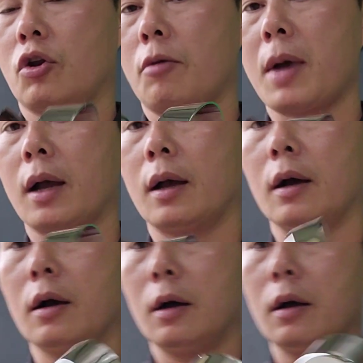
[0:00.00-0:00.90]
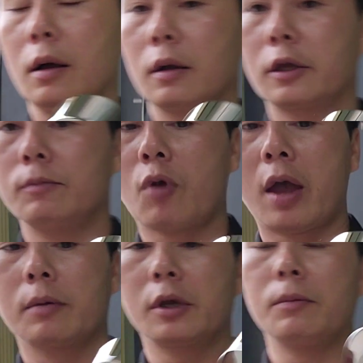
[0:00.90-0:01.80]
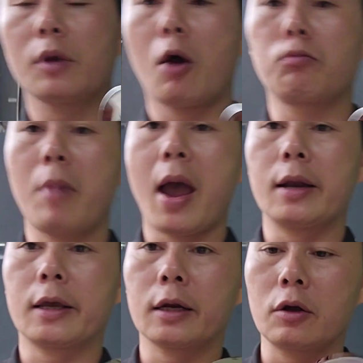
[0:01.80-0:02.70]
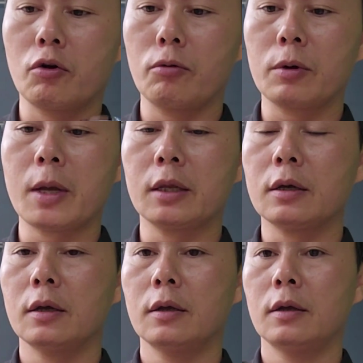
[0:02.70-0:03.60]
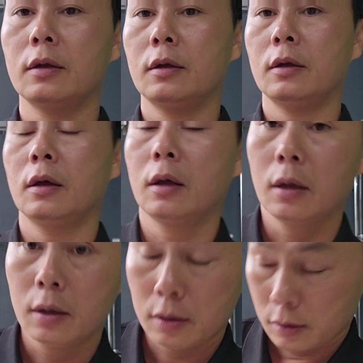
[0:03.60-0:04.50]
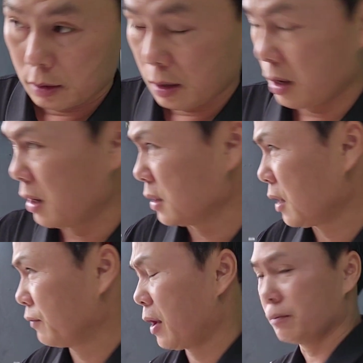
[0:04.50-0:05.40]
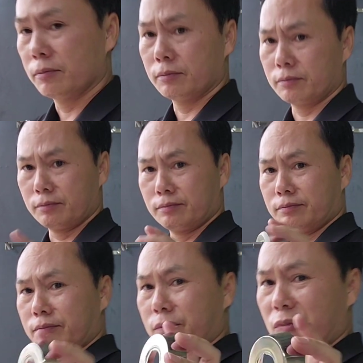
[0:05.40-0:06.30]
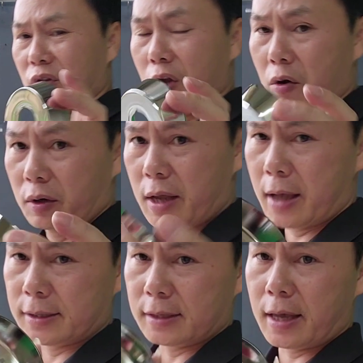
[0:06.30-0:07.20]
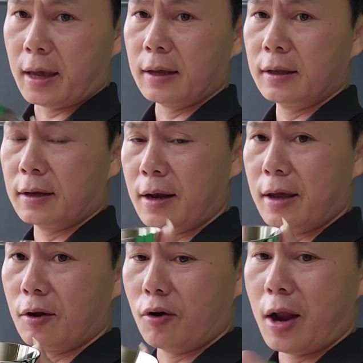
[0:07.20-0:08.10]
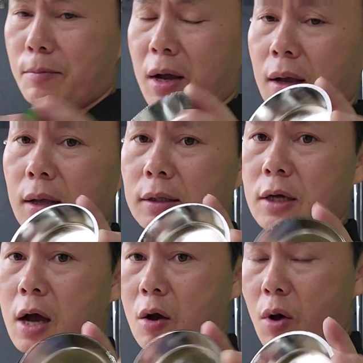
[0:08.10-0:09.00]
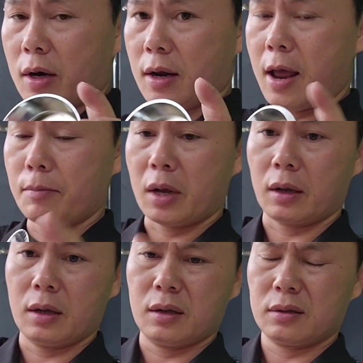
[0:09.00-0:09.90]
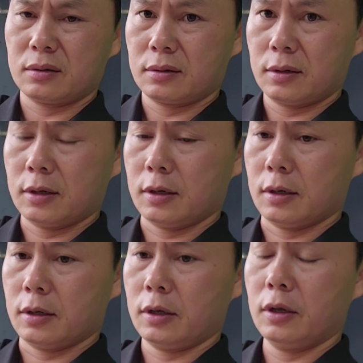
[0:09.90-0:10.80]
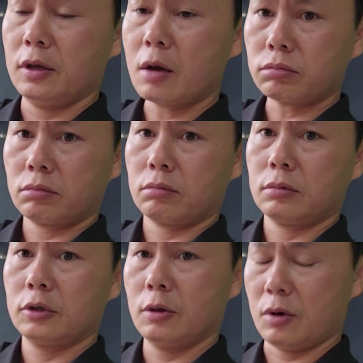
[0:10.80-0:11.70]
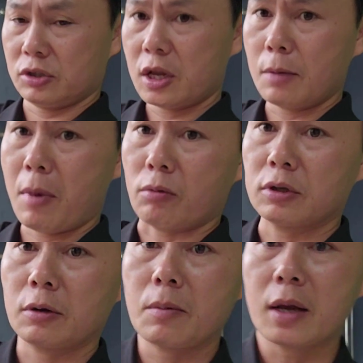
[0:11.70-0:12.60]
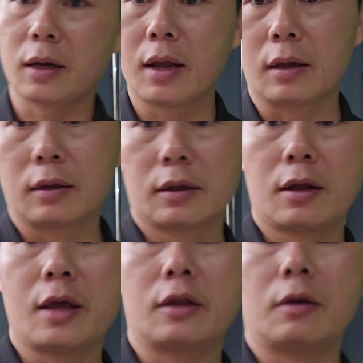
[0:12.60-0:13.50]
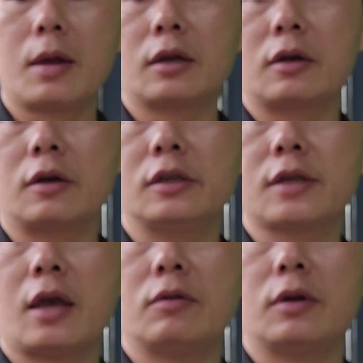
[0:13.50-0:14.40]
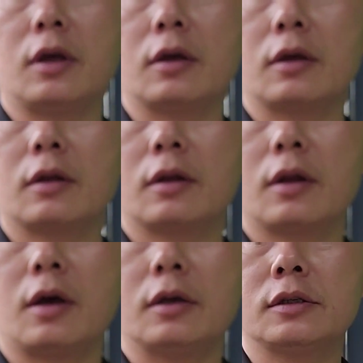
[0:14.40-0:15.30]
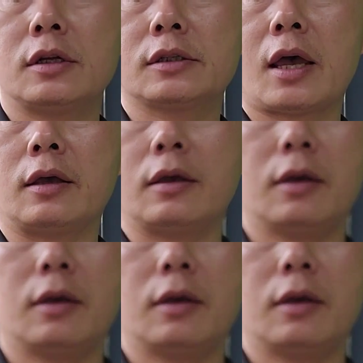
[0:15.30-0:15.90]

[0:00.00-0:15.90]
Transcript: nó bằng uh, kim loại hoặc kim đồng mạ đi ken chrome các bạn nhé uh, sản phẩm nhiều những hàng giá rẻ ấy, thì cái này họ làm bằng uh, nhựa hoặc là làm bằng uh, inox nhưng mà nó rất là mỏng như các bạn cái này cái này thì các bạn cực kỳ dày luôn này à, rất là dày